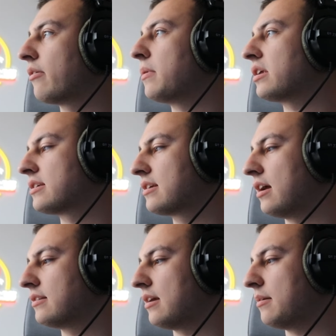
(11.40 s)
wiem, ja się
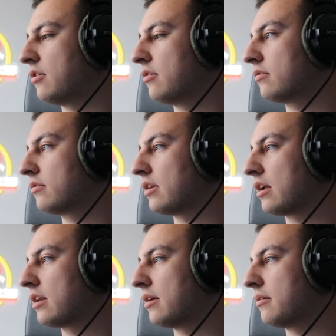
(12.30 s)
zgadzam, on
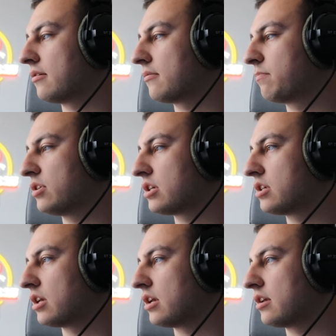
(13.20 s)
nagle pisze,
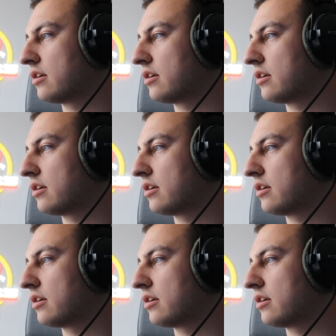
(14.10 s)
że,